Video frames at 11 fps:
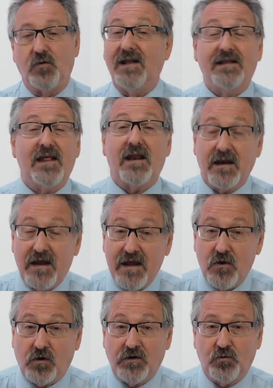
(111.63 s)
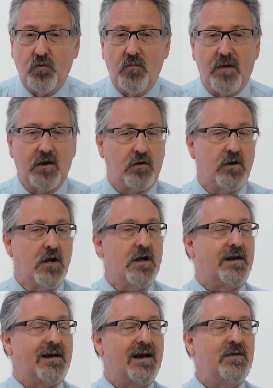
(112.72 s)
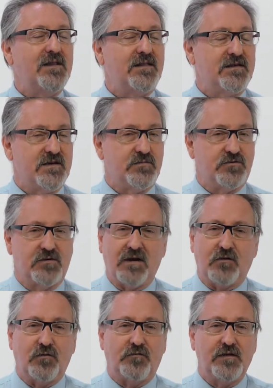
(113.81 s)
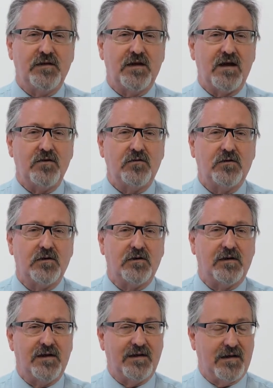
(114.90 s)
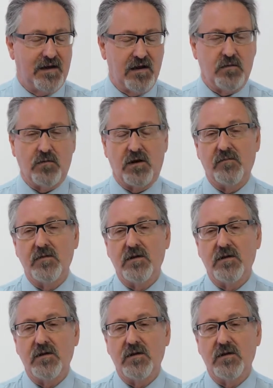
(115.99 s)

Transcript: el ternero que tuvo un valor realmente excepcional con un fin de año increíble.